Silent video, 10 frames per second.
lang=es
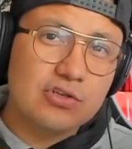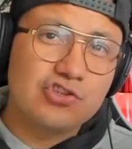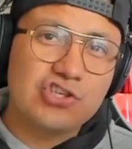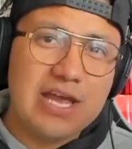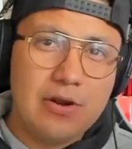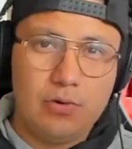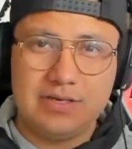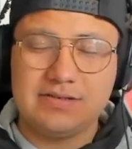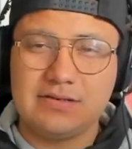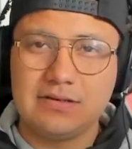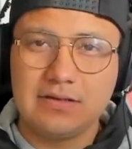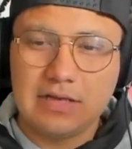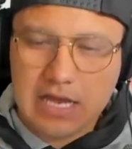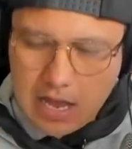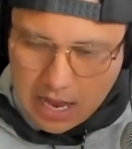los héroes
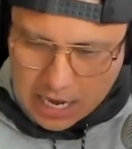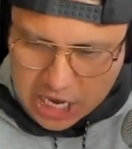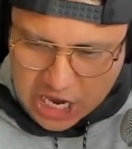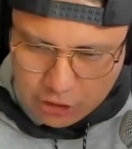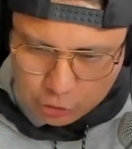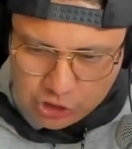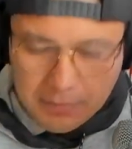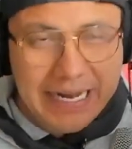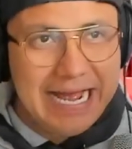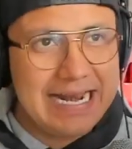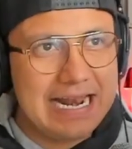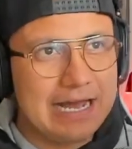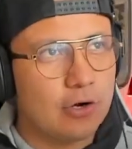que nos llevarán a la